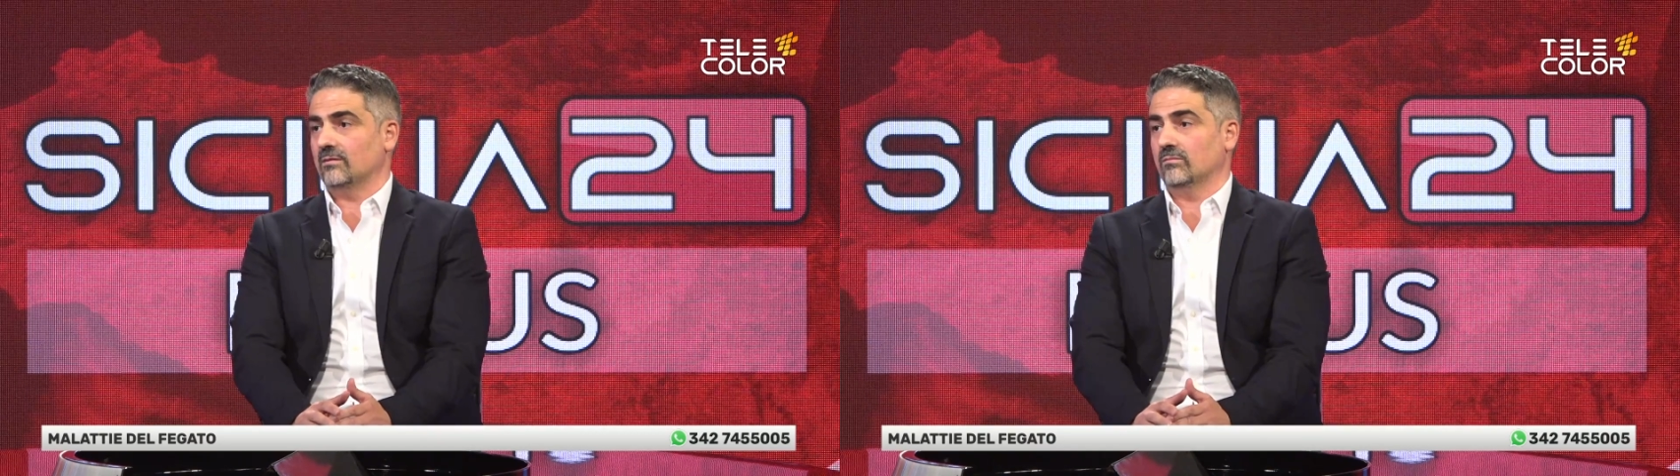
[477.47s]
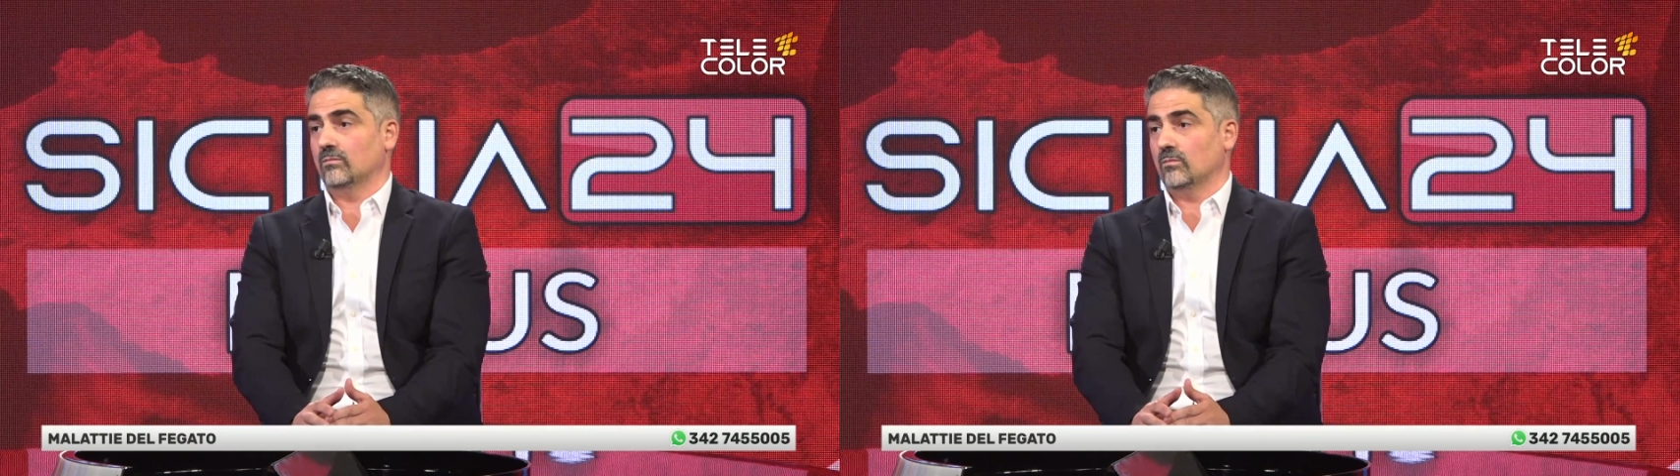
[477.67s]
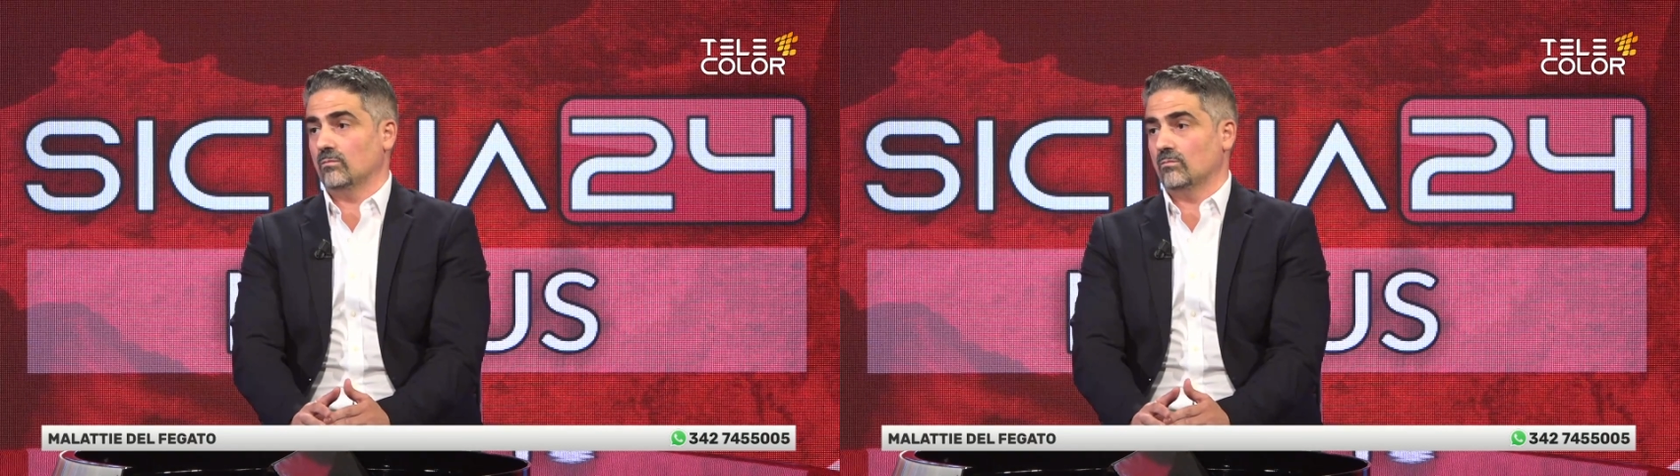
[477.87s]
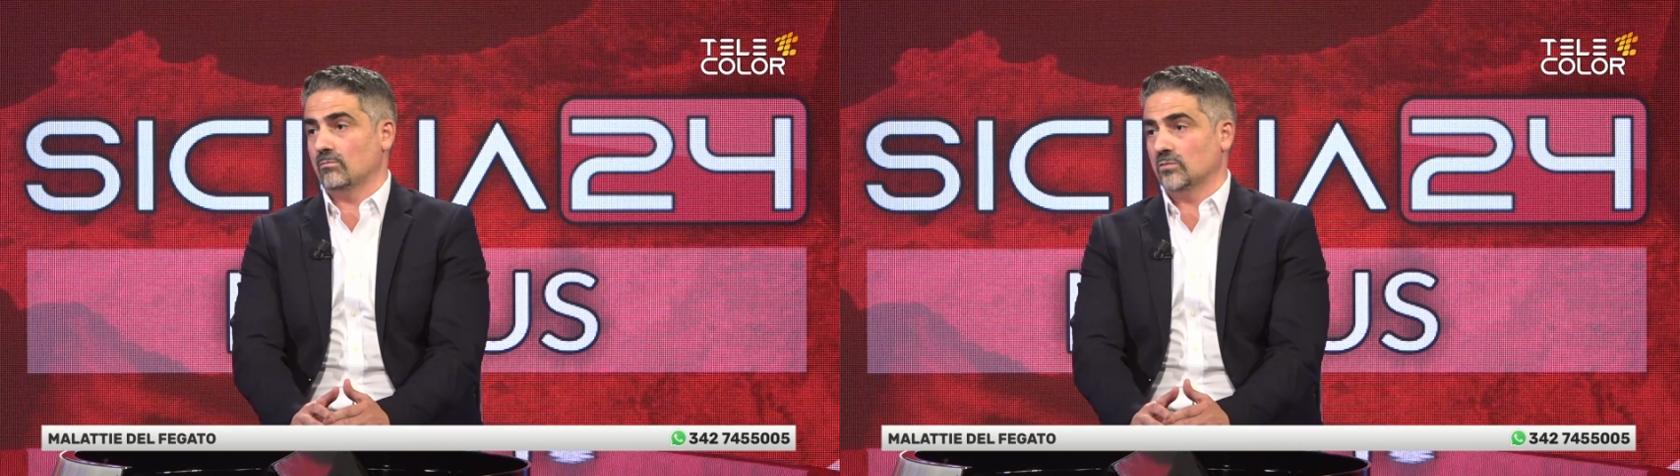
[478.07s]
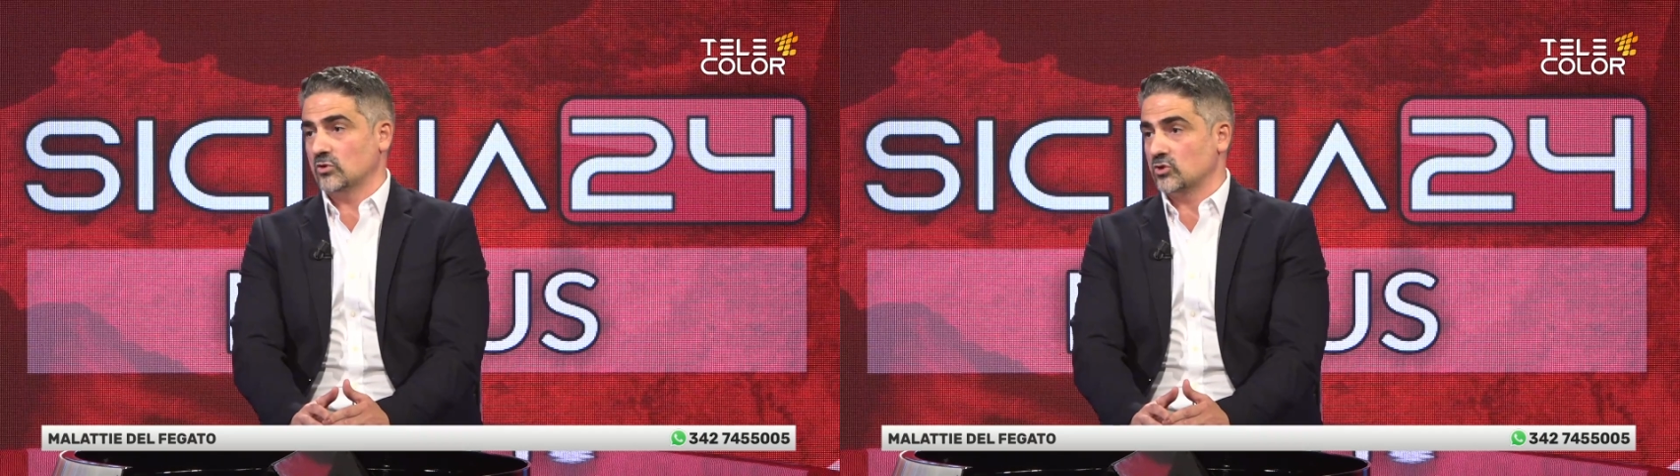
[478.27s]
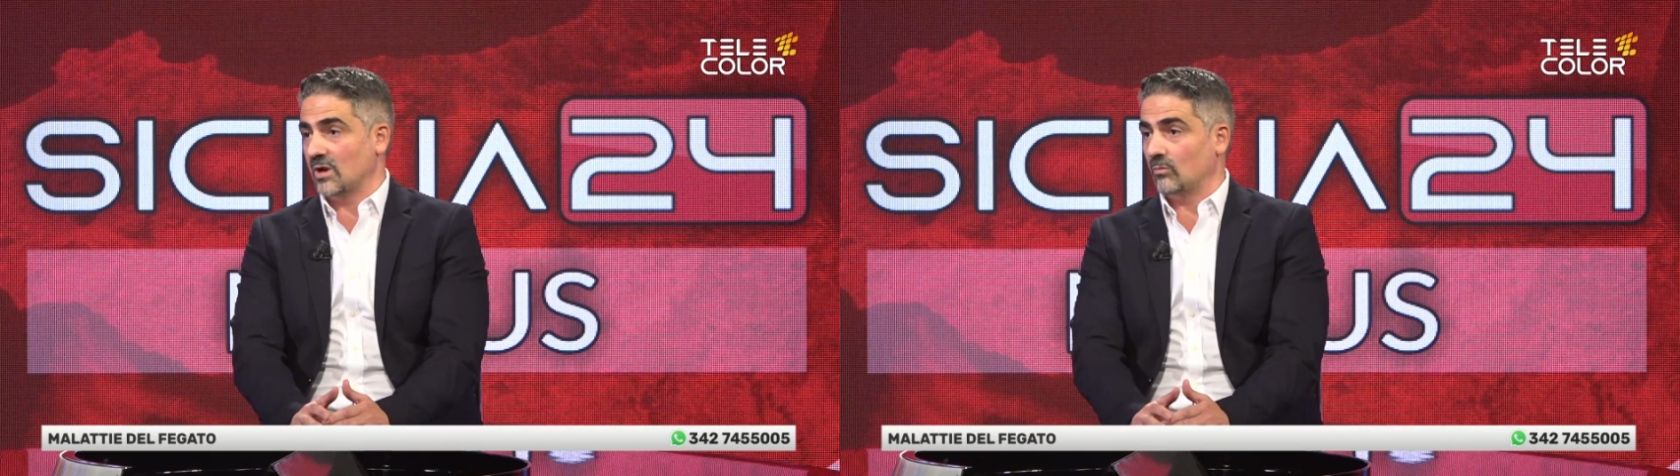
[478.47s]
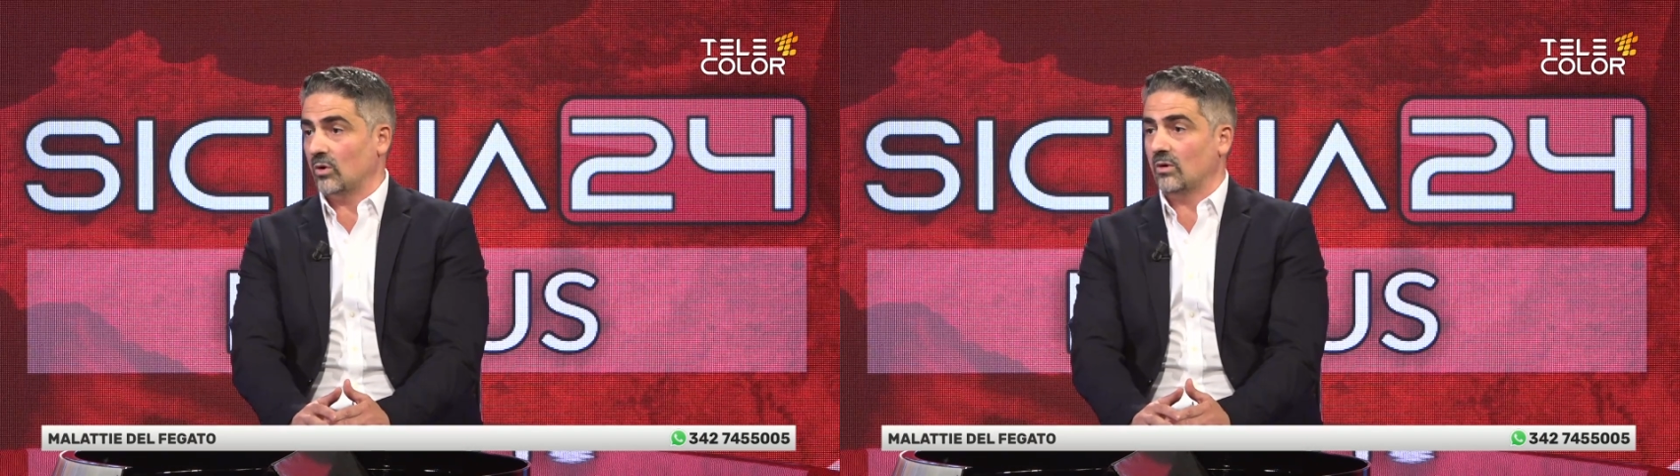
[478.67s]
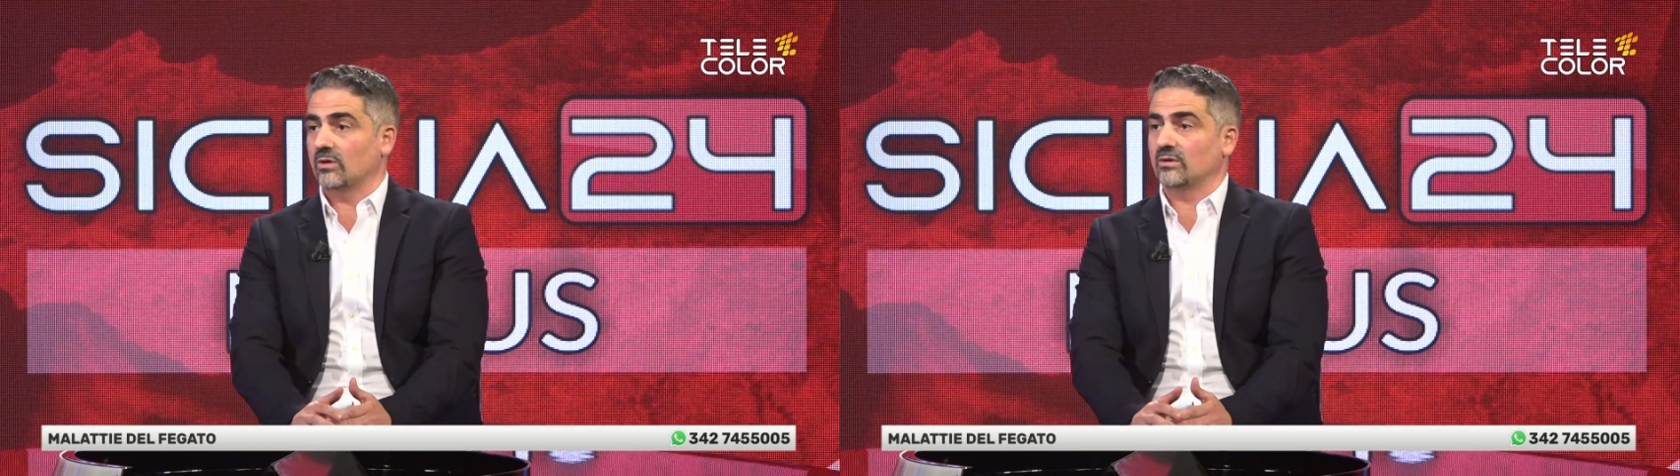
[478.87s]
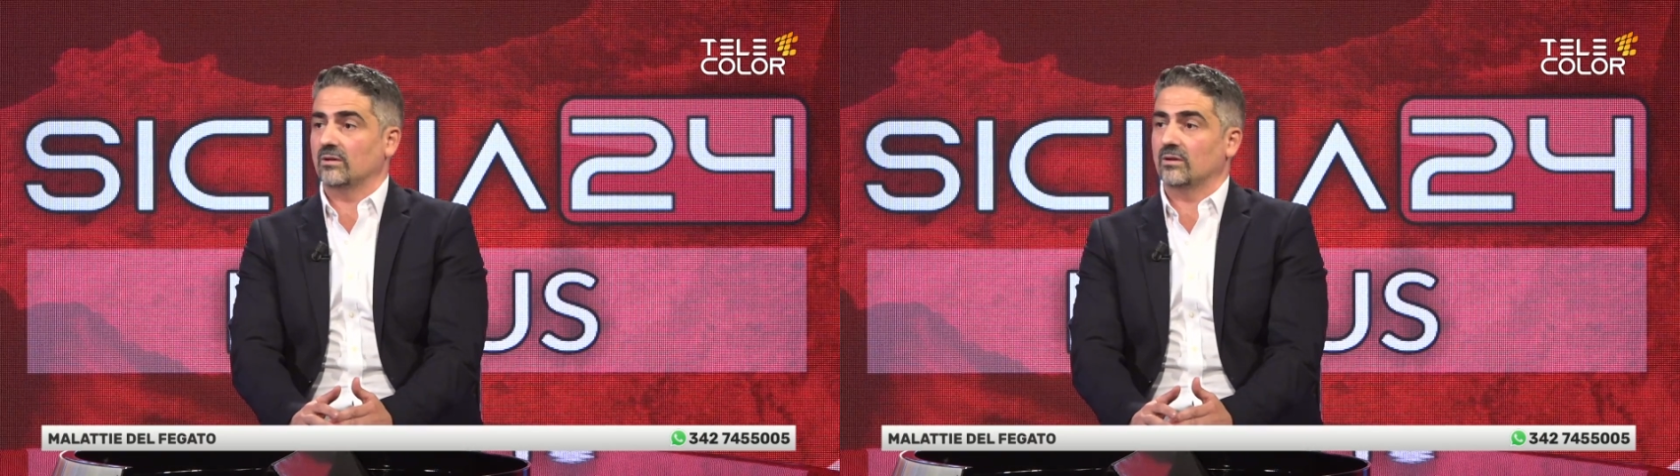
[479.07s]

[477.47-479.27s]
mm, diciamo, eh,